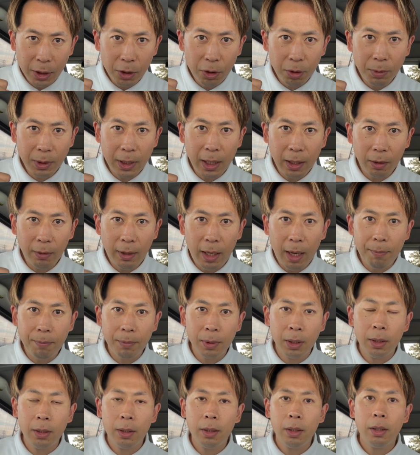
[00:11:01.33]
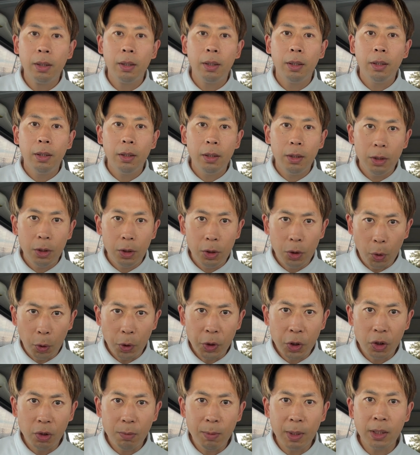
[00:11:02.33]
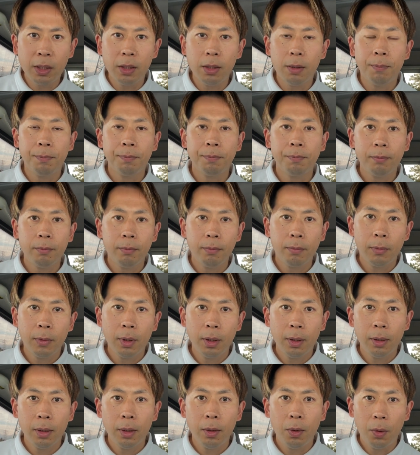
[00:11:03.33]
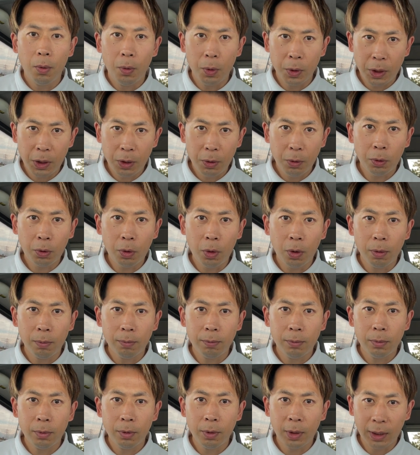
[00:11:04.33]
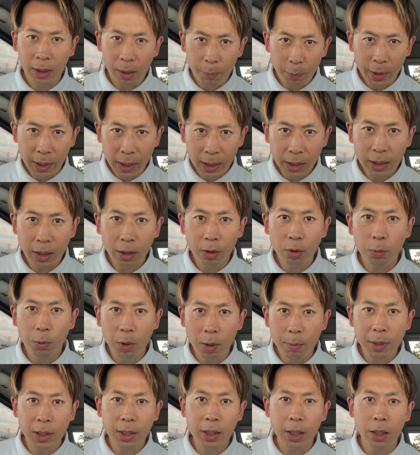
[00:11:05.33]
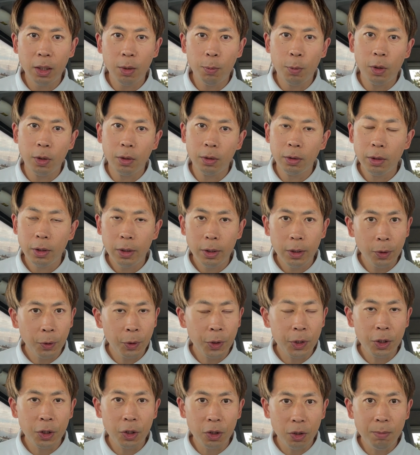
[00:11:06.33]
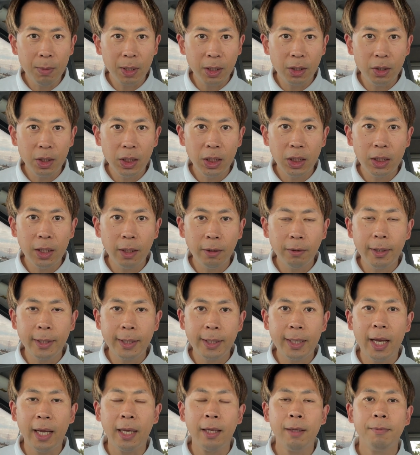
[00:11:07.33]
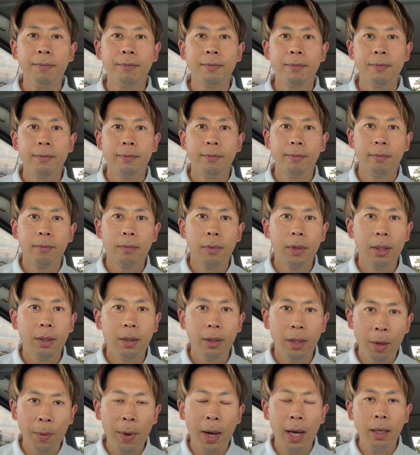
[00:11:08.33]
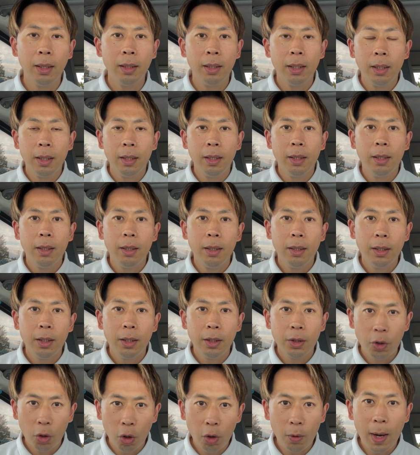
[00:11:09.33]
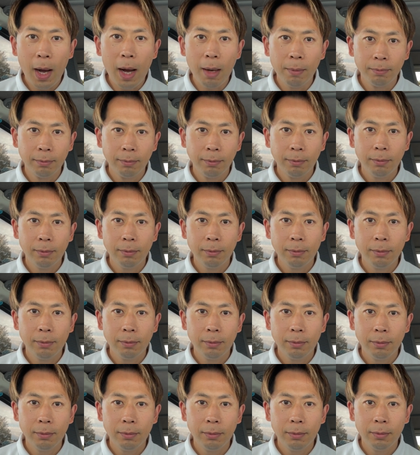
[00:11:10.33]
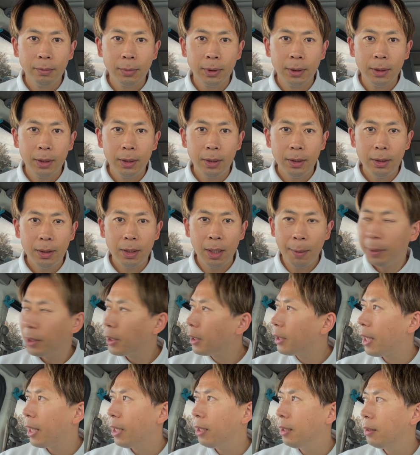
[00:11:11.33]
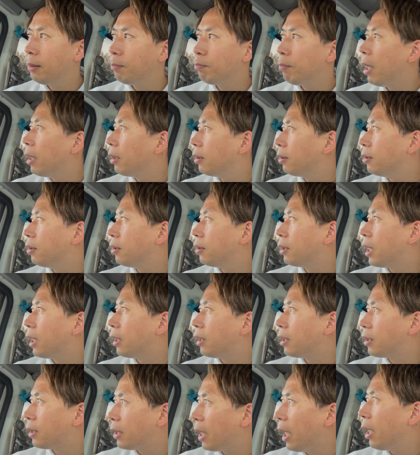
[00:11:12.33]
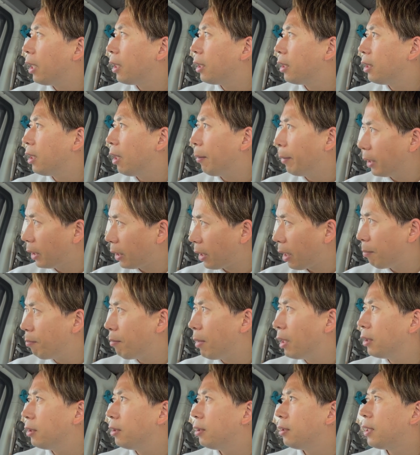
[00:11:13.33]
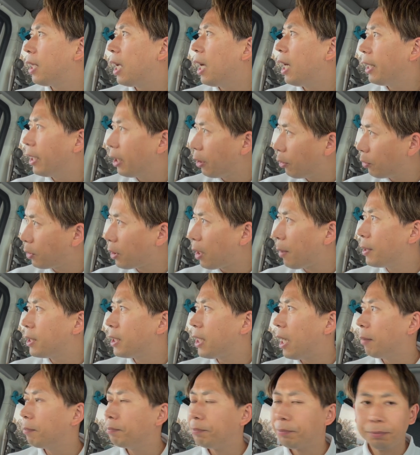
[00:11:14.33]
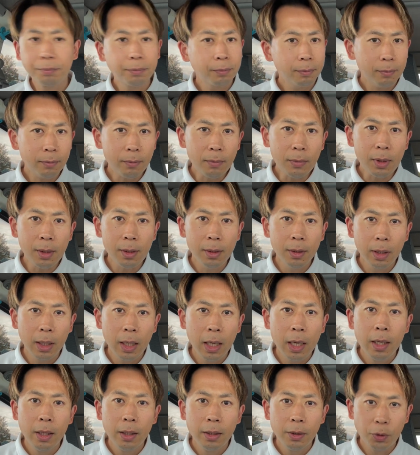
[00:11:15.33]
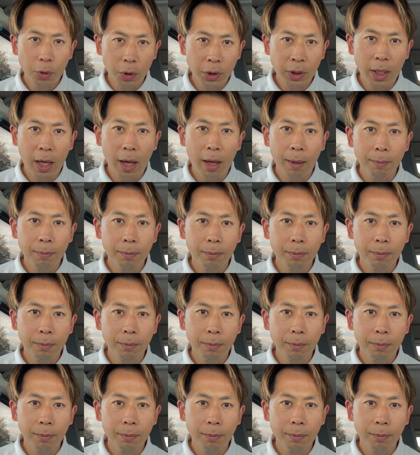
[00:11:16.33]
丈夫なので、良い週末、お仕事の方もいらっしゃると思いますけれども、良い週末にしてください。では、今日は山田天満宮さんですね。山田天満宮さんありがとうございました。そして、